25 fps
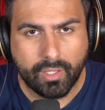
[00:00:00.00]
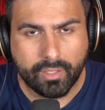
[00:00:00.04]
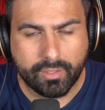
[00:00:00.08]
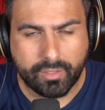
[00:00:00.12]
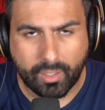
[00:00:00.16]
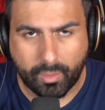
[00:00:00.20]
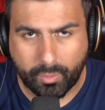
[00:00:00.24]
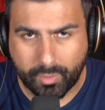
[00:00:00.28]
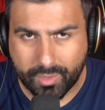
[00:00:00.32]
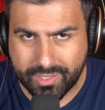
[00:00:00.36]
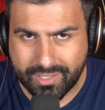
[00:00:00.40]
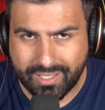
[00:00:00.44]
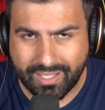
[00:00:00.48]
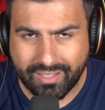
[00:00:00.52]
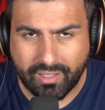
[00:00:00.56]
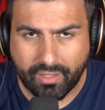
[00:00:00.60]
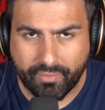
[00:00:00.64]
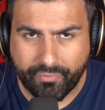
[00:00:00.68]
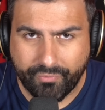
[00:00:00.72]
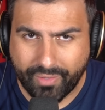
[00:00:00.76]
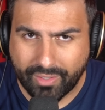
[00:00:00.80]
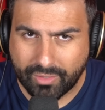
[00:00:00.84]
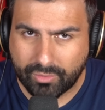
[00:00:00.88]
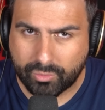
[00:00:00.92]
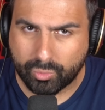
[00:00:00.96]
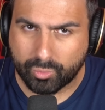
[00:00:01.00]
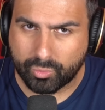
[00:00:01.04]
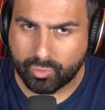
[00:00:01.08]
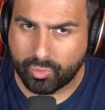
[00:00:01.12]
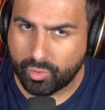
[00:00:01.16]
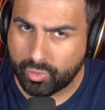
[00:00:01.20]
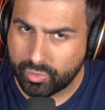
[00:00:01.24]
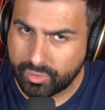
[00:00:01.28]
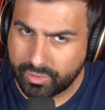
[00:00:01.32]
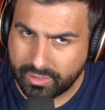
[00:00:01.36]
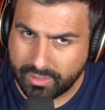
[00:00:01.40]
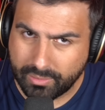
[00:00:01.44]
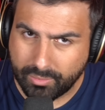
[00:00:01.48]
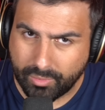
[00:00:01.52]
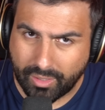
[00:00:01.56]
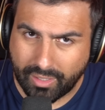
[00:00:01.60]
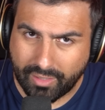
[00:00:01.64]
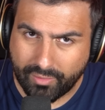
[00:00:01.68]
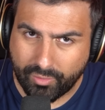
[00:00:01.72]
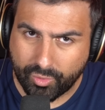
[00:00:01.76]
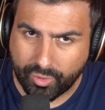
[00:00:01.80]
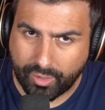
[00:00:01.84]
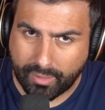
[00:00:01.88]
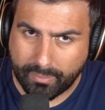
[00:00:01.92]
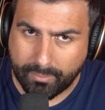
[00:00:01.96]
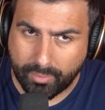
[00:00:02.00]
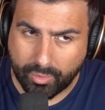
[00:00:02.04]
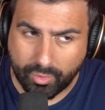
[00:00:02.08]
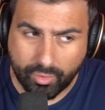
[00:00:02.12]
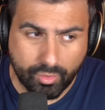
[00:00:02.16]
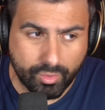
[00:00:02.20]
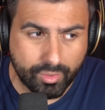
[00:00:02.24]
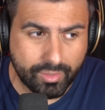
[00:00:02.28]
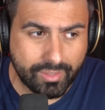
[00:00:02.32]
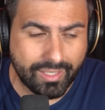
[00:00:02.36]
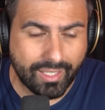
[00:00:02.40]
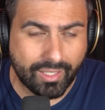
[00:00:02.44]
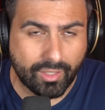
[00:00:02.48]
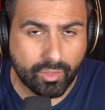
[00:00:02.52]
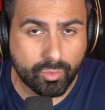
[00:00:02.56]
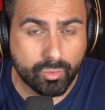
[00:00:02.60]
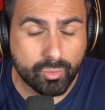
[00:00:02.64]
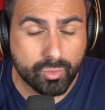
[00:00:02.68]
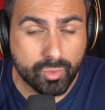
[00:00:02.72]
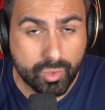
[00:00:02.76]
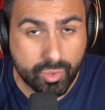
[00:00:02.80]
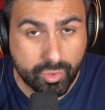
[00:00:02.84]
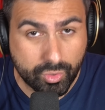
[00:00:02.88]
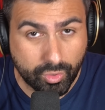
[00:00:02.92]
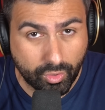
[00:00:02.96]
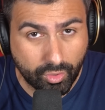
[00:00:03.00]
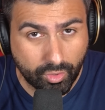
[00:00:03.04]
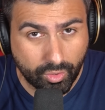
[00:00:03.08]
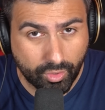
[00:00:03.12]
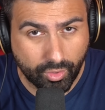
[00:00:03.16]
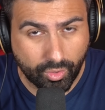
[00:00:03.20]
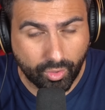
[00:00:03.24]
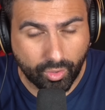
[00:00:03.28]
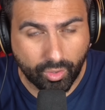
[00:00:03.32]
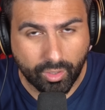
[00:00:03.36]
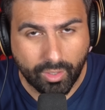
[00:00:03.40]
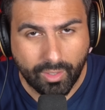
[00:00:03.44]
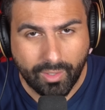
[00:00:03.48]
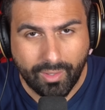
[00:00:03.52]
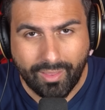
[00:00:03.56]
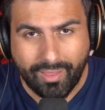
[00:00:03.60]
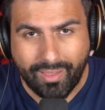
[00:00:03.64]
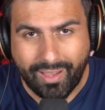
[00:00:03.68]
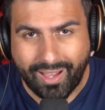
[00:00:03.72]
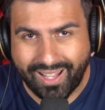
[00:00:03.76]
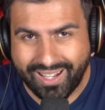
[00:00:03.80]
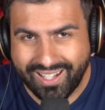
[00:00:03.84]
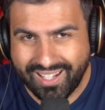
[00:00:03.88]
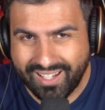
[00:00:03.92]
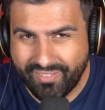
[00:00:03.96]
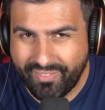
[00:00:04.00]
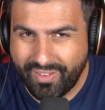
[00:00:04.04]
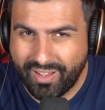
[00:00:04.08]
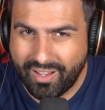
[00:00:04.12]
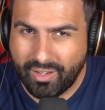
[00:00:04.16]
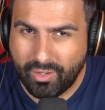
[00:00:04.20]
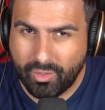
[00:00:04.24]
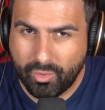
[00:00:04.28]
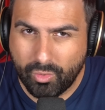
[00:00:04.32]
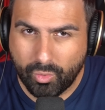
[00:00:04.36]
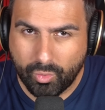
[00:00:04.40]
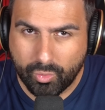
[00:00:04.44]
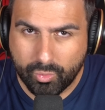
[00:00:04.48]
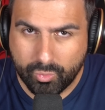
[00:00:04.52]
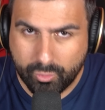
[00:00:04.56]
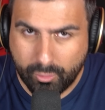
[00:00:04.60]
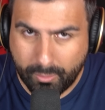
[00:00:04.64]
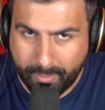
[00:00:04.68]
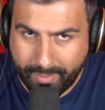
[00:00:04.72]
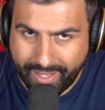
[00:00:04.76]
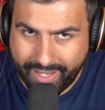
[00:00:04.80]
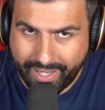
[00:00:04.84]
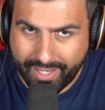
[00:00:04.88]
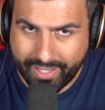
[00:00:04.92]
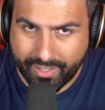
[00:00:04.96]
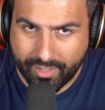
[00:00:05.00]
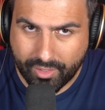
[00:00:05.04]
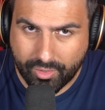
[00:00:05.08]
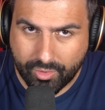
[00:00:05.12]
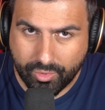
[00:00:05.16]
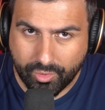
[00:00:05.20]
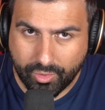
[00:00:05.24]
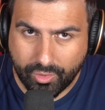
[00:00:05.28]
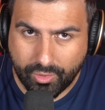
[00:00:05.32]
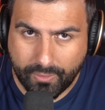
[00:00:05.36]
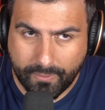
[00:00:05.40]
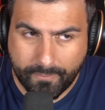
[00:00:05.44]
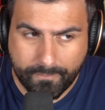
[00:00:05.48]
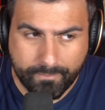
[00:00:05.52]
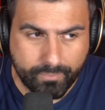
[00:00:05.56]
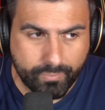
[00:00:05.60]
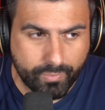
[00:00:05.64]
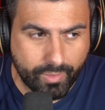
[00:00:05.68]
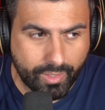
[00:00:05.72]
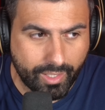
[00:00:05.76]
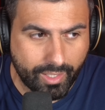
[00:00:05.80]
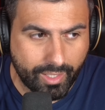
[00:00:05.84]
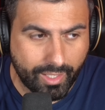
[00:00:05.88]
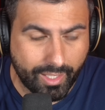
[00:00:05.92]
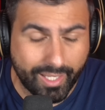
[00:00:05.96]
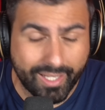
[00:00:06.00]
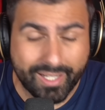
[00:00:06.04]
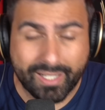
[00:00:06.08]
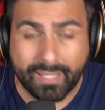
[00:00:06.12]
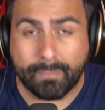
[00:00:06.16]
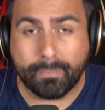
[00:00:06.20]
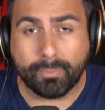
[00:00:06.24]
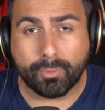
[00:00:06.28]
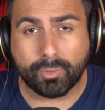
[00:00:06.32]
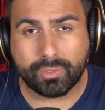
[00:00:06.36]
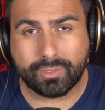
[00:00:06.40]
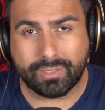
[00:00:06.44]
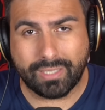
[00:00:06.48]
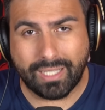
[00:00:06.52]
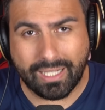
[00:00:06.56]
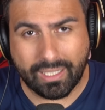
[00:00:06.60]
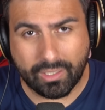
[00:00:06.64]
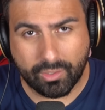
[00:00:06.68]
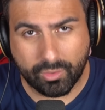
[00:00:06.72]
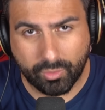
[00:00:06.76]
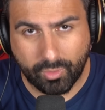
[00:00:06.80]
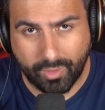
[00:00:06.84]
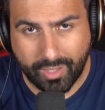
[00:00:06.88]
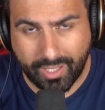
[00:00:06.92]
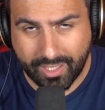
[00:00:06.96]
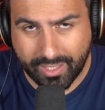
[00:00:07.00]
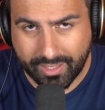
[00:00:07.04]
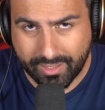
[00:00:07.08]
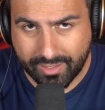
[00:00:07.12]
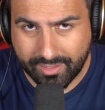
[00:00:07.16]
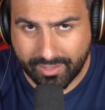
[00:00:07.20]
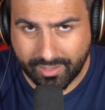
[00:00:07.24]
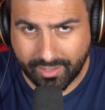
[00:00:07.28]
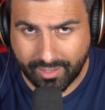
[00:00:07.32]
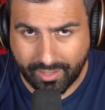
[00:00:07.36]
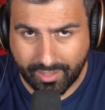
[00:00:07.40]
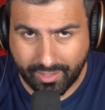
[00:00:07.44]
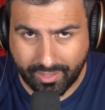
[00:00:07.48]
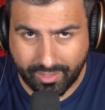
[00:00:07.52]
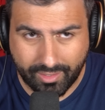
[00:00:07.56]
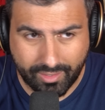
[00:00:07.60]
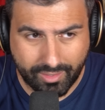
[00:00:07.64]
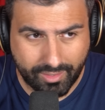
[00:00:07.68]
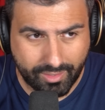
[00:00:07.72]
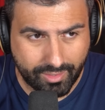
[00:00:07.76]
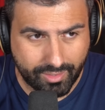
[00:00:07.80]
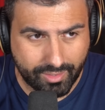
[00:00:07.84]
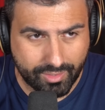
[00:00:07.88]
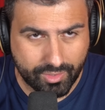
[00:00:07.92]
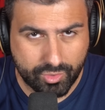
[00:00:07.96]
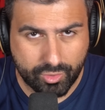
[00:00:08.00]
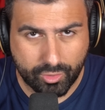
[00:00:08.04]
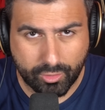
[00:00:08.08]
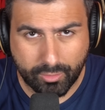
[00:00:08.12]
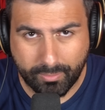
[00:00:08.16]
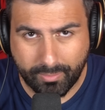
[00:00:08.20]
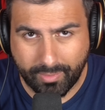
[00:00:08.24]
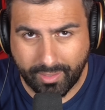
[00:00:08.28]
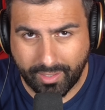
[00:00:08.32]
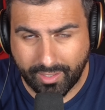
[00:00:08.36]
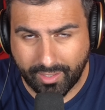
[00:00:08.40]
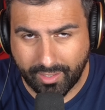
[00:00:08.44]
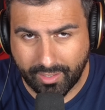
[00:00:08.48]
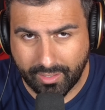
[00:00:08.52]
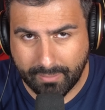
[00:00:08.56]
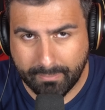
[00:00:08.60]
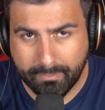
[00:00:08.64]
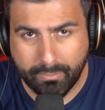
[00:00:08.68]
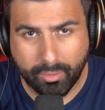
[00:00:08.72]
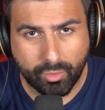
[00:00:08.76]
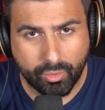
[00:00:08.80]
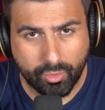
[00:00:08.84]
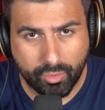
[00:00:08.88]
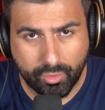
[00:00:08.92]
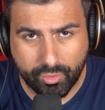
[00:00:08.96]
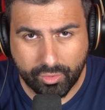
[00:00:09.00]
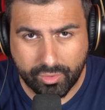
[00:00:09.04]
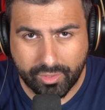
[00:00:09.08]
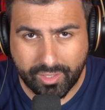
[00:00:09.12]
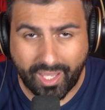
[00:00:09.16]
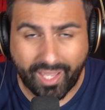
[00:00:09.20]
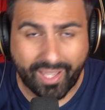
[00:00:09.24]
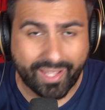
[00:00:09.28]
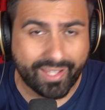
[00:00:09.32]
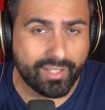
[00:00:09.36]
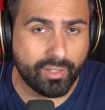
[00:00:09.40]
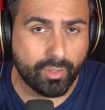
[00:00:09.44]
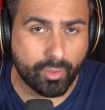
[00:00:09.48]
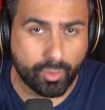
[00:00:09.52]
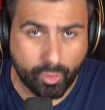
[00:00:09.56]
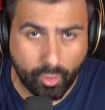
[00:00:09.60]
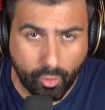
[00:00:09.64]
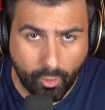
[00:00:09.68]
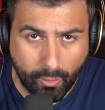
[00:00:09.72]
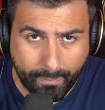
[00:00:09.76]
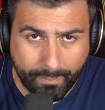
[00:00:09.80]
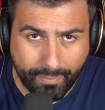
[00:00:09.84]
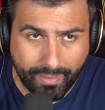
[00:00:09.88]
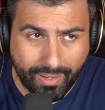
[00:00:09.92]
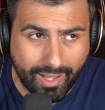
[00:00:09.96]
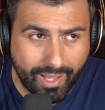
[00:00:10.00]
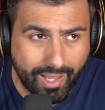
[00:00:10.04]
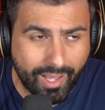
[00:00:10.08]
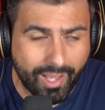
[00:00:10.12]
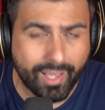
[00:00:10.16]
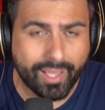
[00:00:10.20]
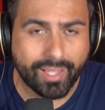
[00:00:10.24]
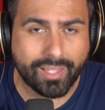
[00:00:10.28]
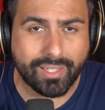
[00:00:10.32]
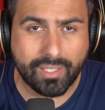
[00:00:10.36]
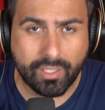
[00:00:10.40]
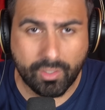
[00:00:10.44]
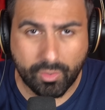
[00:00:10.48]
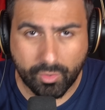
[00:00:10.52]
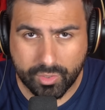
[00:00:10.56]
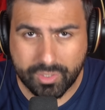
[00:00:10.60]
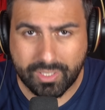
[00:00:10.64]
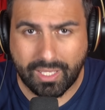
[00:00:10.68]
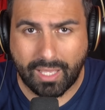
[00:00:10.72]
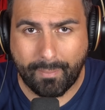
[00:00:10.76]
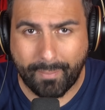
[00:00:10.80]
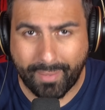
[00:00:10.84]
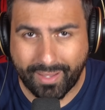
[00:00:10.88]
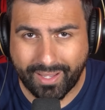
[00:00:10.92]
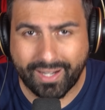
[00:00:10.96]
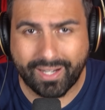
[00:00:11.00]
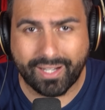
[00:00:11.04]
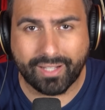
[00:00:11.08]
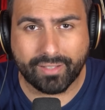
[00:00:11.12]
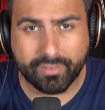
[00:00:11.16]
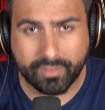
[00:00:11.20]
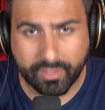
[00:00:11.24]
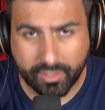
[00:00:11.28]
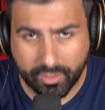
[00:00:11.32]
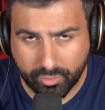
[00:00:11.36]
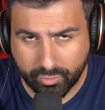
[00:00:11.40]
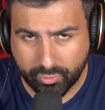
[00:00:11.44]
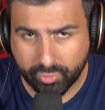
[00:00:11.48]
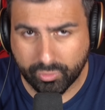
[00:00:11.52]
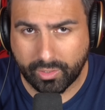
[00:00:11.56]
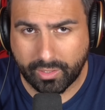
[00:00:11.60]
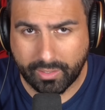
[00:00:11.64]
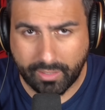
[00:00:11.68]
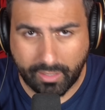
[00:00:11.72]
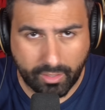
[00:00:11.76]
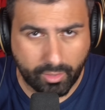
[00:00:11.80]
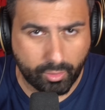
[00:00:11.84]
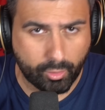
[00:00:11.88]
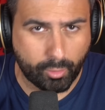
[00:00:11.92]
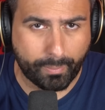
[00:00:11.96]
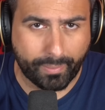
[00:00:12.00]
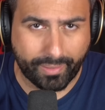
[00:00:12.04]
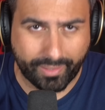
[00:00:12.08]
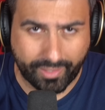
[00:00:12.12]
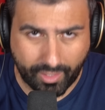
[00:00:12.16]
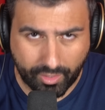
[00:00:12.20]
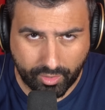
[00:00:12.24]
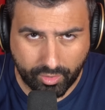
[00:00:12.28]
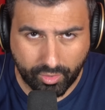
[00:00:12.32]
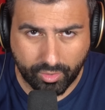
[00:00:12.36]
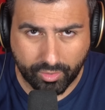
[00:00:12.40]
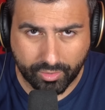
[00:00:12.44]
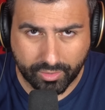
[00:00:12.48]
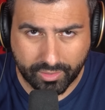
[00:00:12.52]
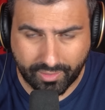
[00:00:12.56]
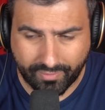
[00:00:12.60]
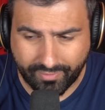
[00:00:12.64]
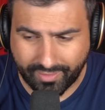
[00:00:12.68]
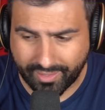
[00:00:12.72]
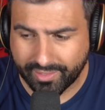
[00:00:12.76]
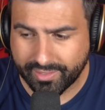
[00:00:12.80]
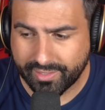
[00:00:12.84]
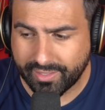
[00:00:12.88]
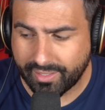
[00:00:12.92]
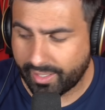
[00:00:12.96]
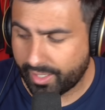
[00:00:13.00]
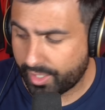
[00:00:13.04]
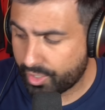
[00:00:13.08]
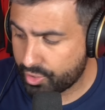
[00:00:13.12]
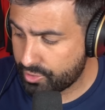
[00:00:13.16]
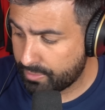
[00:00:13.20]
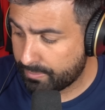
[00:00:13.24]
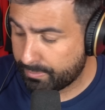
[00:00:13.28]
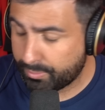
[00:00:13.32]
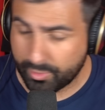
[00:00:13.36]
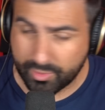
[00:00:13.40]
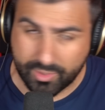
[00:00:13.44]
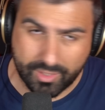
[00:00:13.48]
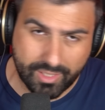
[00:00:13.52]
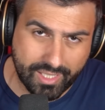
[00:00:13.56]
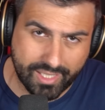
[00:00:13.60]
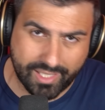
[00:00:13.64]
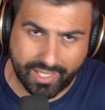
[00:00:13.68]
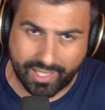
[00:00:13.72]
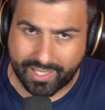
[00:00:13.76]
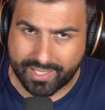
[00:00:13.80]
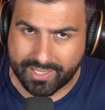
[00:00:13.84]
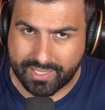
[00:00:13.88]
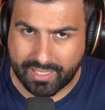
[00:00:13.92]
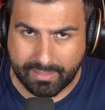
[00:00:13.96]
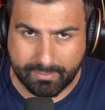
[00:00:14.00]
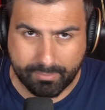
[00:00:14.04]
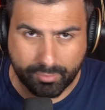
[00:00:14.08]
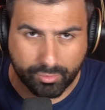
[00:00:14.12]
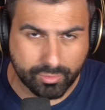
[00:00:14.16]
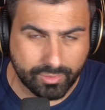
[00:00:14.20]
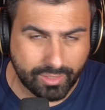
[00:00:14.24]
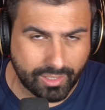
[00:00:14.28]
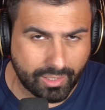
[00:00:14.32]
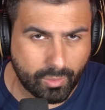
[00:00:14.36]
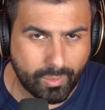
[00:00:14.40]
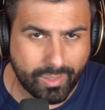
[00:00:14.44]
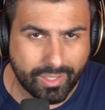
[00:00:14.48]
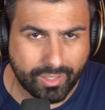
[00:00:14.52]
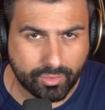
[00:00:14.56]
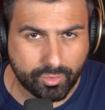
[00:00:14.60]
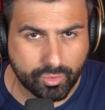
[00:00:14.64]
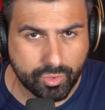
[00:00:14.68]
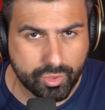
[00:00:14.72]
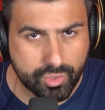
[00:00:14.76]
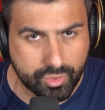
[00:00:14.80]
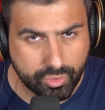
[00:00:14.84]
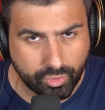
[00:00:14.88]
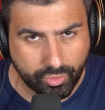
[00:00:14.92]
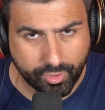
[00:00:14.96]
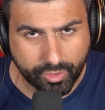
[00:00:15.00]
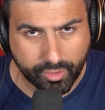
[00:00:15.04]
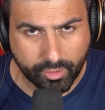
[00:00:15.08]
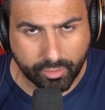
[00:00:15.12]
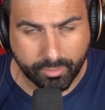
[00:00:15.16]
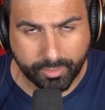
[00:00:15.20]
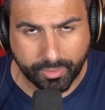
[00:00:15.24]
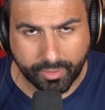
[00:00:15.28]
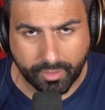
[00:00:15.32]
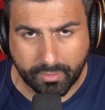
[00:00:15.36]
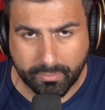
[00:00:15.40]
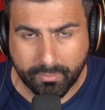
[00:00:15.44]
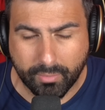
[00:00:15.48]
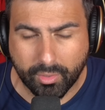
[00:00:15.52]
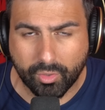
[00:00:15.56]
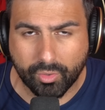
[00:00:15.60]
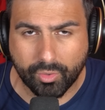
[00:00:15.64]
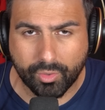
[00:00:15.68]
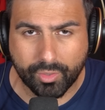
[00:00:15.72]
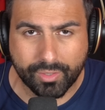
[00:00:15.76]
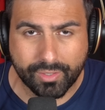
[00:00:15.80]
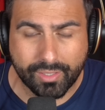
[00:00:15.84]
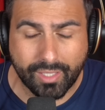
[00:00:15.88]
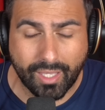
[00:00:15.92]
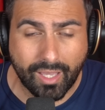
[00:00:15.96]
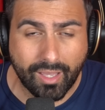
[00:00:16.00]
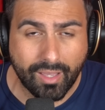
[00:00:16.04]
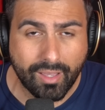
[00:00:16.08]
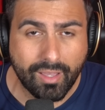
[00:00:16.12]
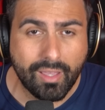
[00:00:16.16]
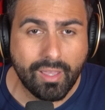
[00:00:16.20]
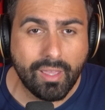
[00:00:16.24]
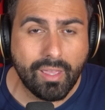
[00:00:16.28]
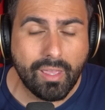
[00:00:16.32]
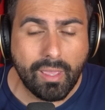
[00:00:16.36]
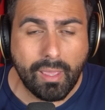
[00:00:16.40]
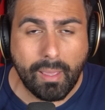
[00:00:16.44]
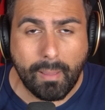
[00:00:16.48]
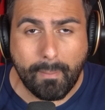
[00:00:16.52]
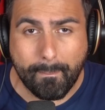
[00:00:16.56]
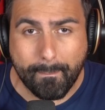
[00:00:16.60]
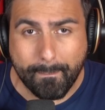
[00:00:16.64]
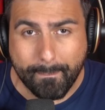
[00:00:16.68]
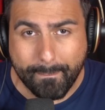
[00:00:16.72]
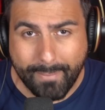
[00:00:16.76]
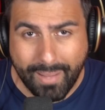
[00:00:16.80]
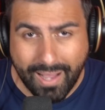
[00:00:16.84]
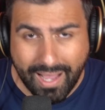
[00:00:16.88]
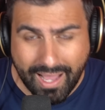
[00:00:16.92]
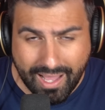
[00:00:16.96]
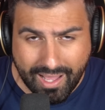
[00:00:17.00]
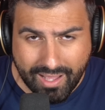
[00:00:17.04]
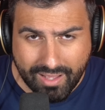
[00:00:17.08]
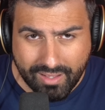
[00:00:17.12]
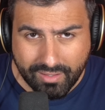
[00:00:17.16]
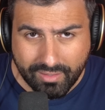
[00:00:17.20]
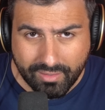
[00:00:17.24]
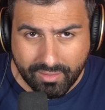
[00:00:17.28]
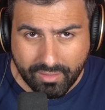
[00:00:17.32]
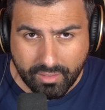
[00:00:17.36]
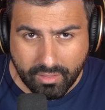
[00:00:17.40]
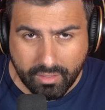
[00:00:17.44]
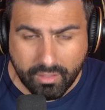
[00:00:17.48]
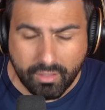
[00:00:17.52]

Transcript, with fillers: che quest'anno ha fatto un ottimo lavoro a Bologna, non solo a livello numerico, eh, riportando anche eh, insomma, il Bologna in Europa e chi lo sa, magari addirittura nell'Europa che conta, vale a dire la Champions League, che sarebbe un traguardo storico per il Bologna ma